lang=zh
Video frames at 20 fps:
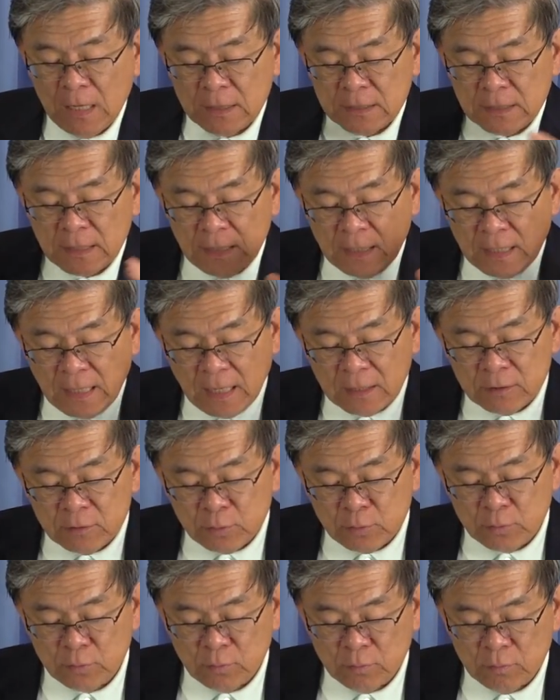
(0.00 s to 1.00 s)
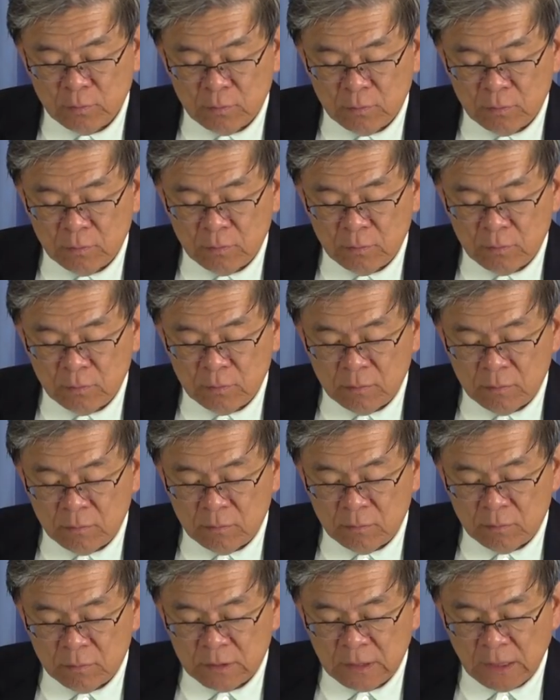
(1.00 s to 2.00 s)
这两组
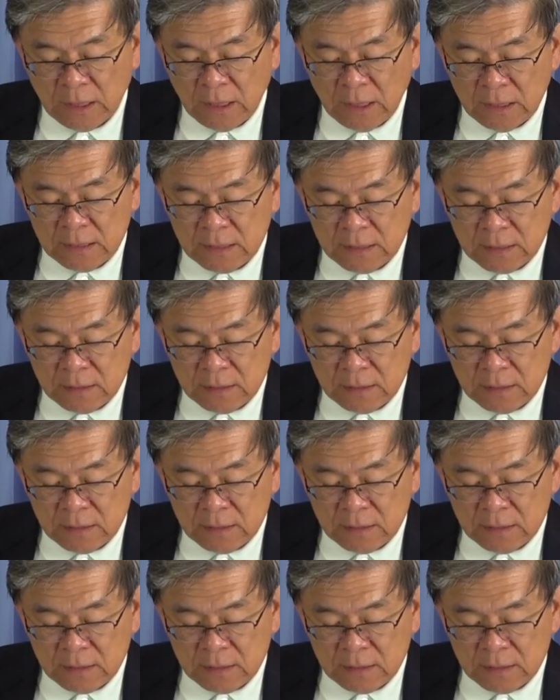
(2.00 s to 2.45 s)
的